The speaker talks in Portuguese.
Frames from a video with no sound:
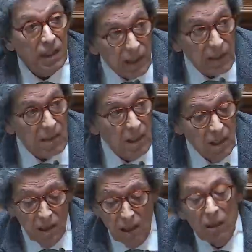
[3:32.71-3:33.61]
Esse
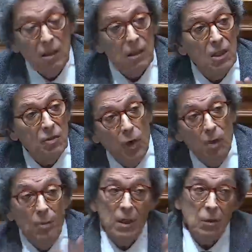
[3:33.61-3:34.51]
sim
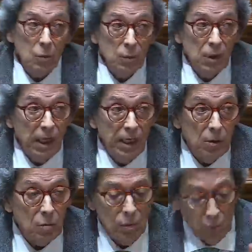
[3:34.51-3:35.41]
transforma um
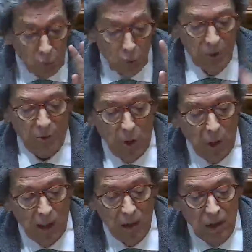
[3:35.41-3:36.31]
direito numa
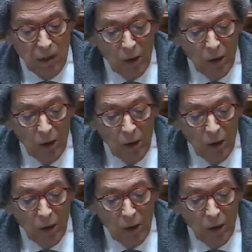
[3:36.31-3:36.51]
esmola.